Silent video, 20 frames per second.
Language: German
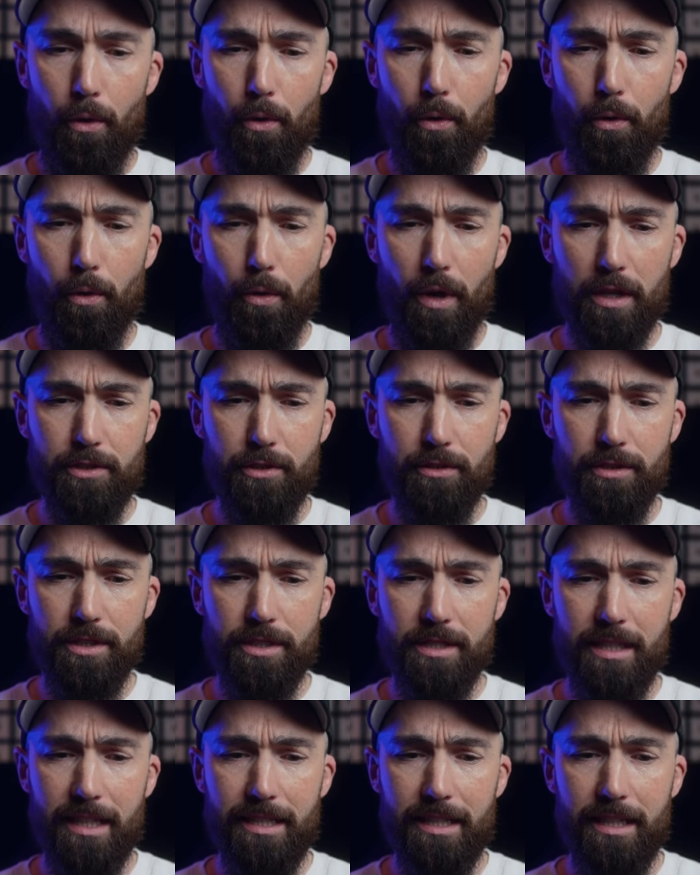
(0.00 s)
Äh,
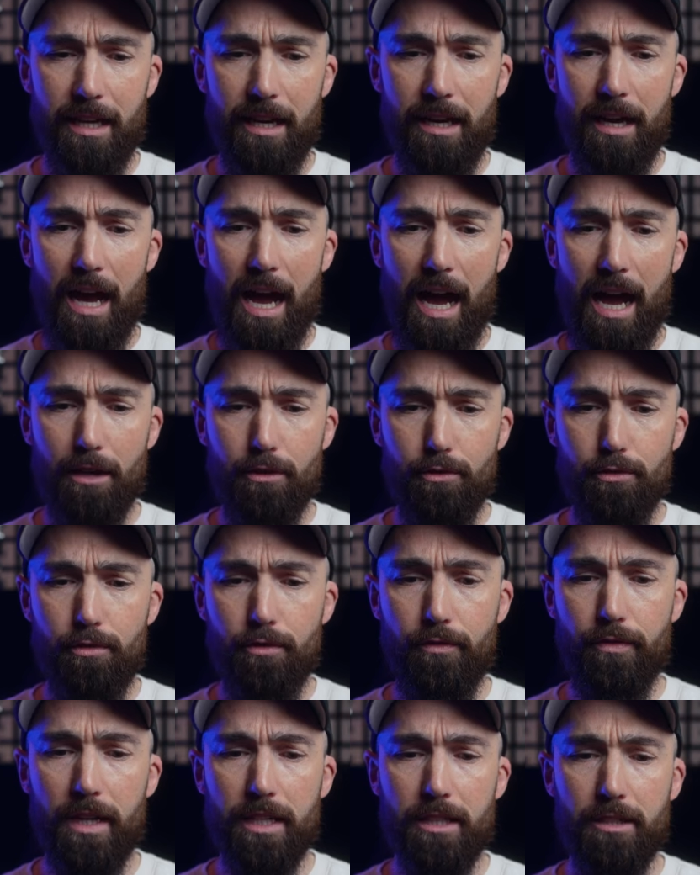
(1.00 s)
ansonsten hat der
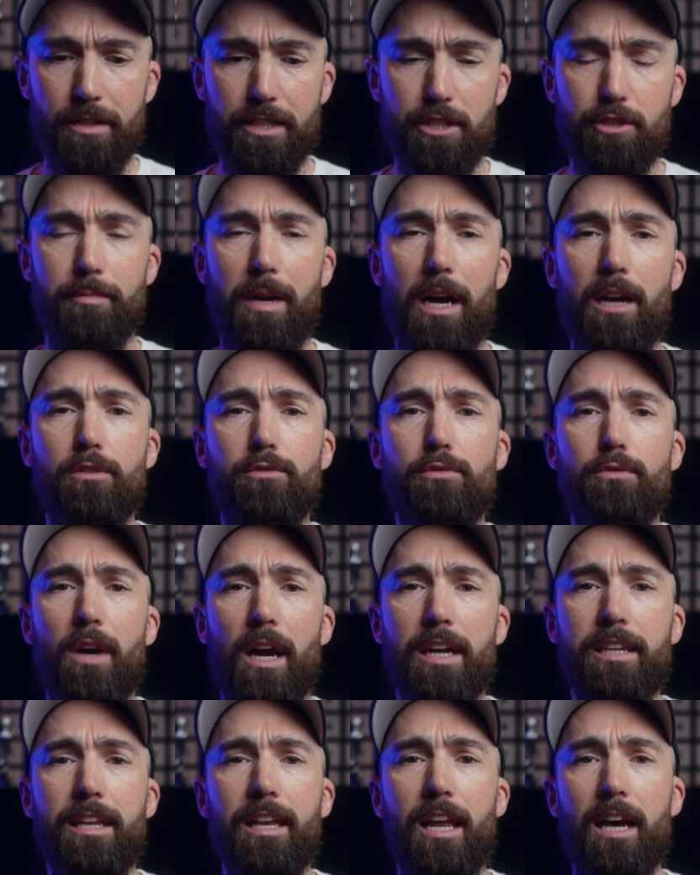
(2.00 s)
Akku, vielleicht noch was zum Akku,
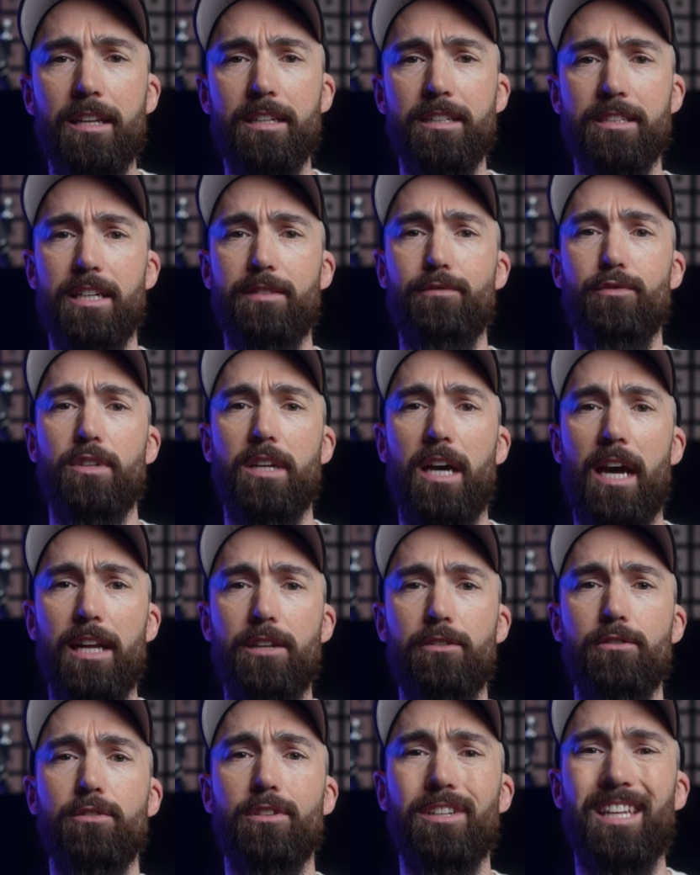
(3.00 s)
eine Ladezeit von
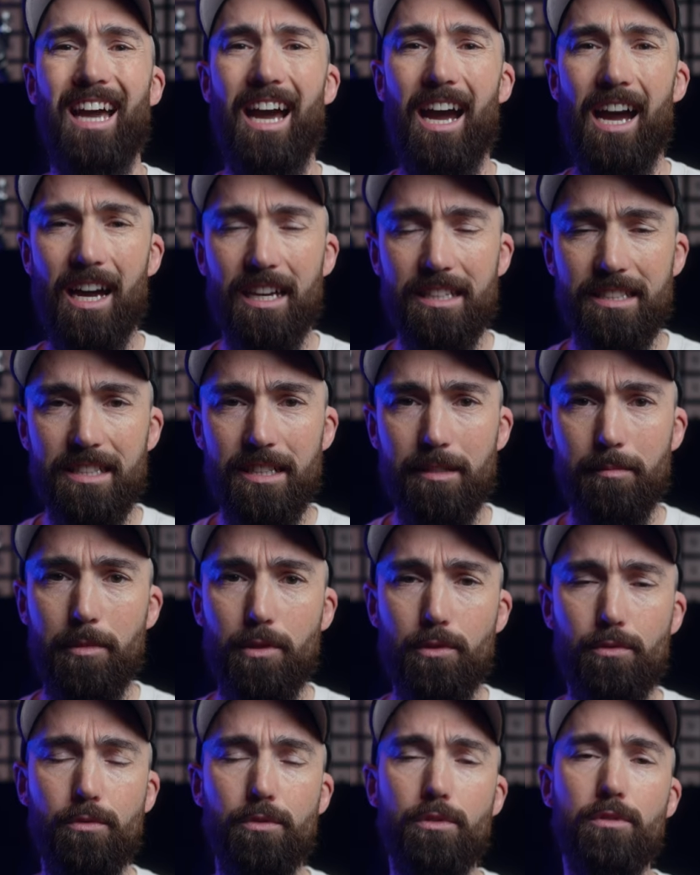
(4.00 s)
180
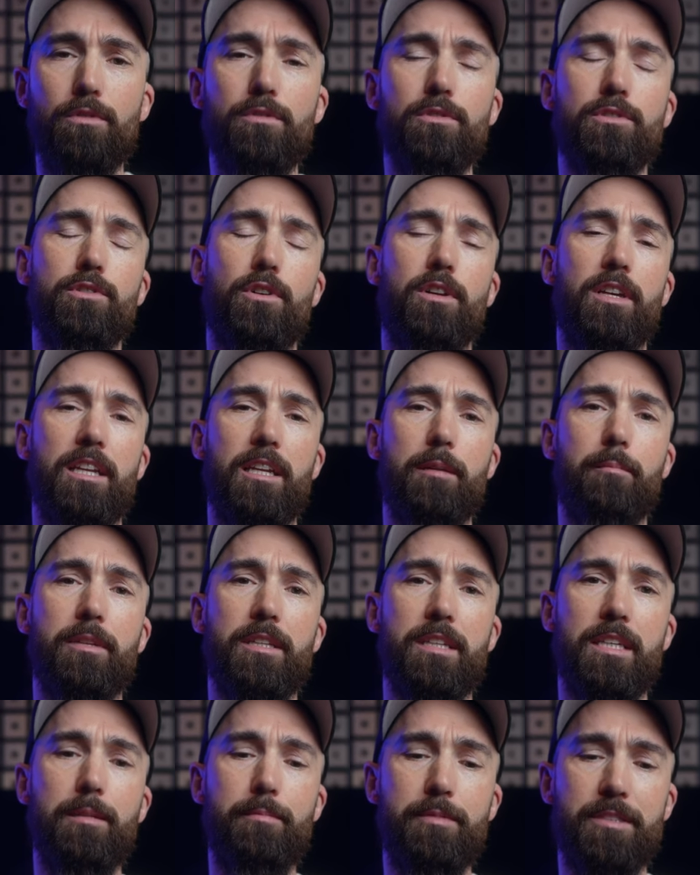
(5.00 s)
Minuten und soll eine
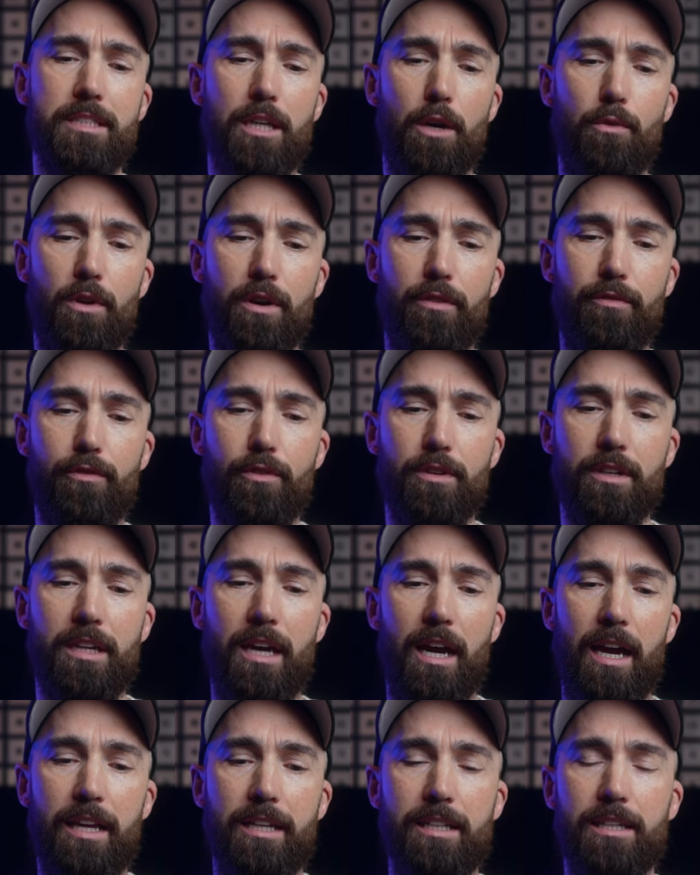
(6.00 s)
Betriebsdauer von
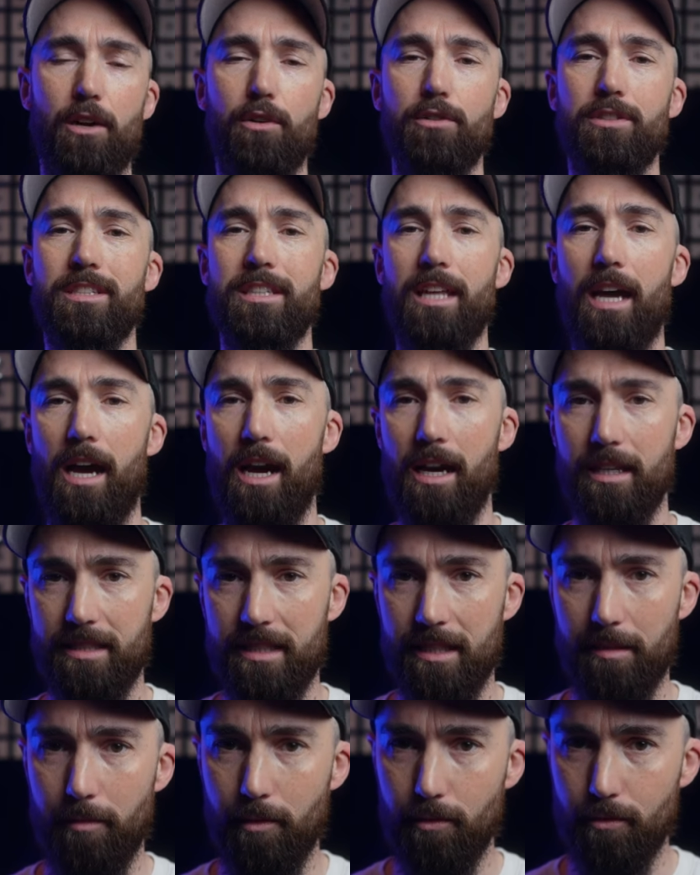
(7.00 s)

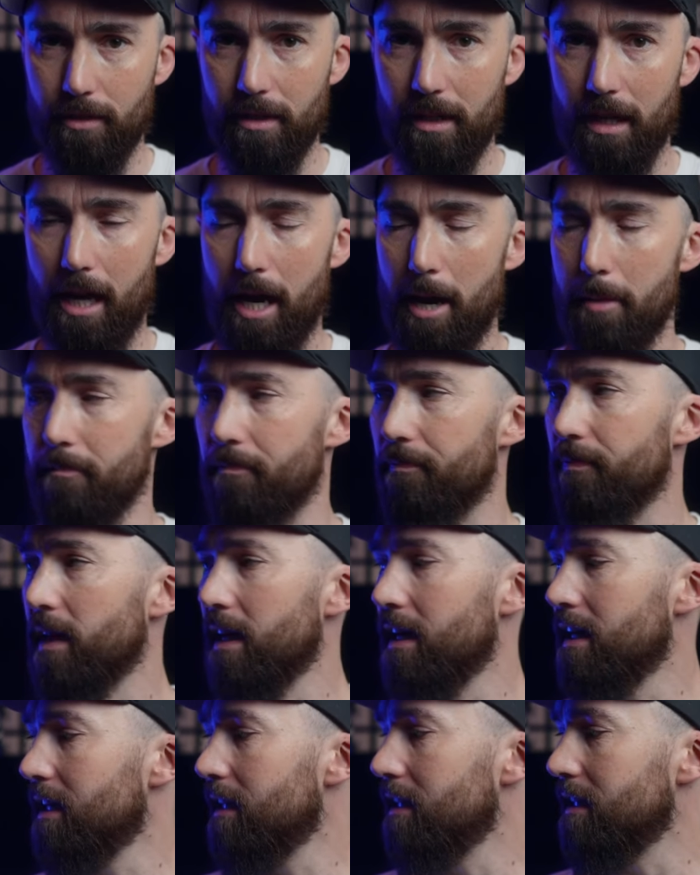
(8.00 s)
1080 Minuten haben.
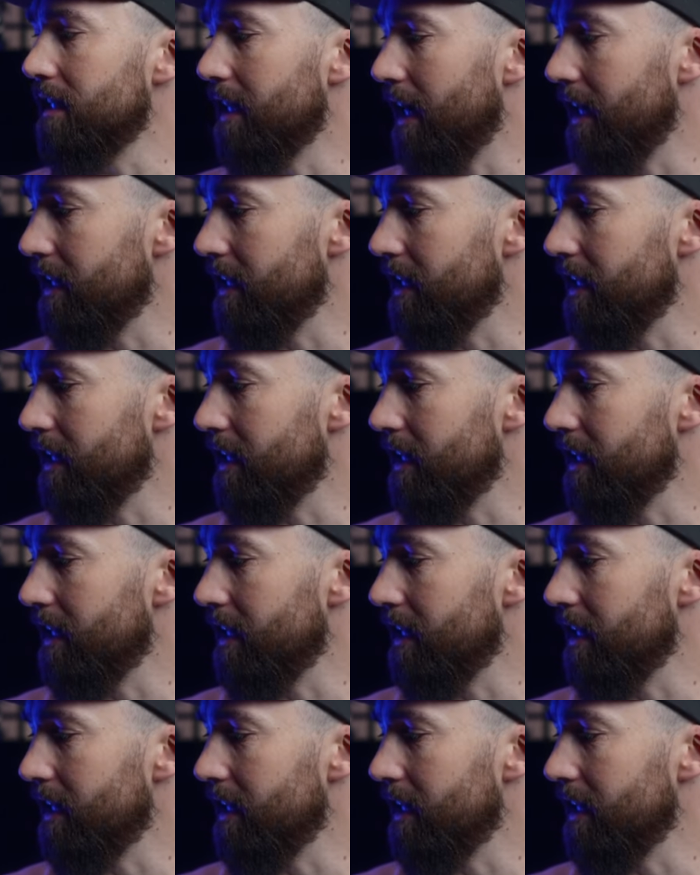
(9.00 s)
Die